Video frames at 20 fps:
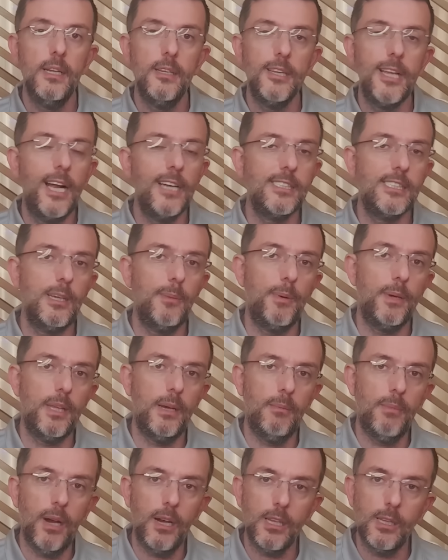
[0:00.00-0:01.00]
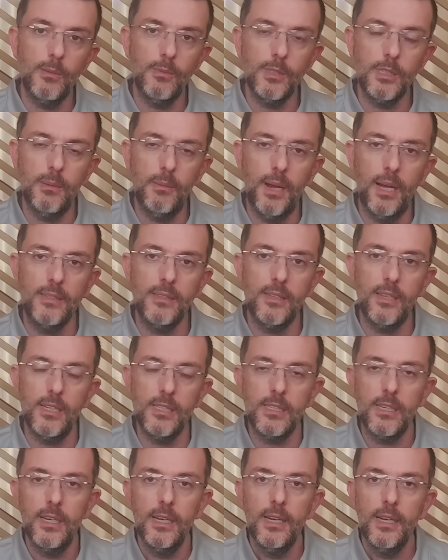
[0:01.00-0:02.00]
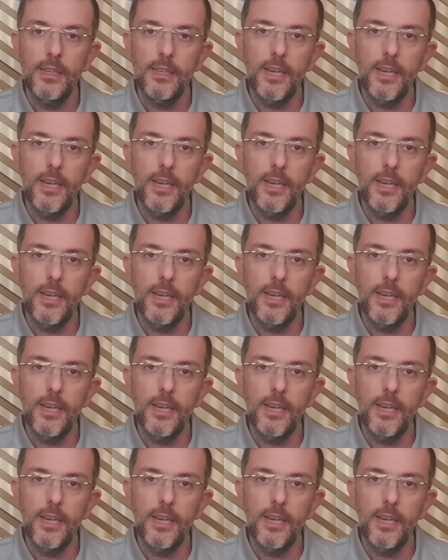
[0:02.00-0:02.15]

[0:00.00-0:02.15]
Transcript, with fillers: Ters cepheden baktığımızda Mercedes